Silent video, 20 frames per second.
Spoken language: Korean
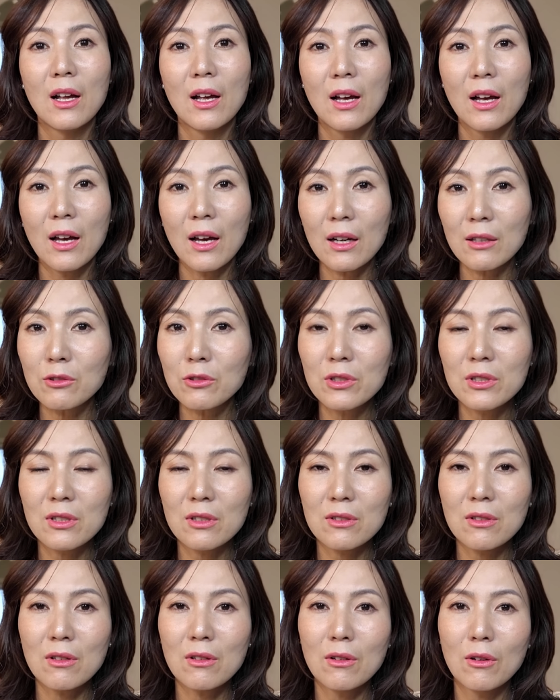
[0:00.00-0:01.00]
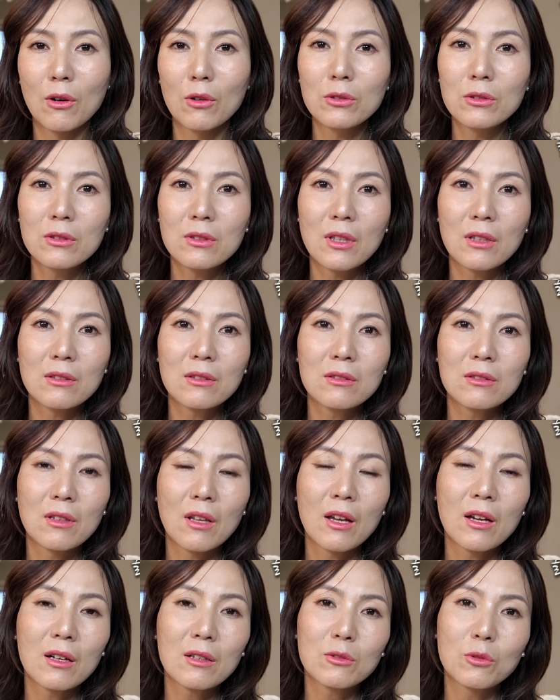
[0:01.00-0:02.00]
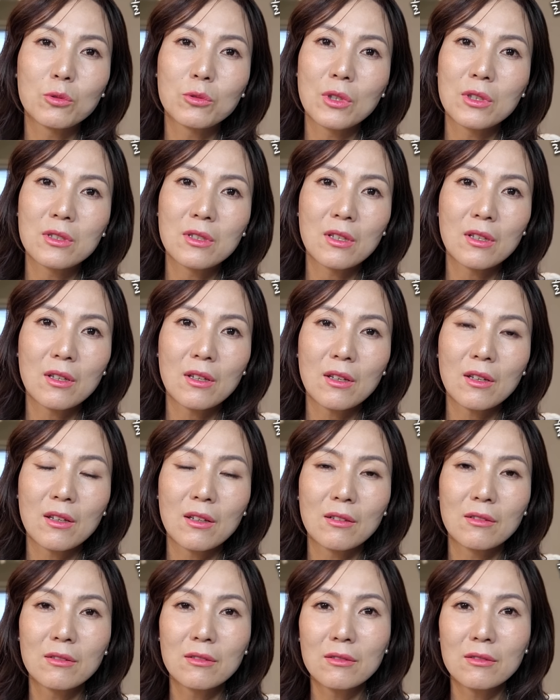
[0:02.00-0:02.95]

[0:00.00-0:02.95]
하고 있어서 어느 때는 내가 도대체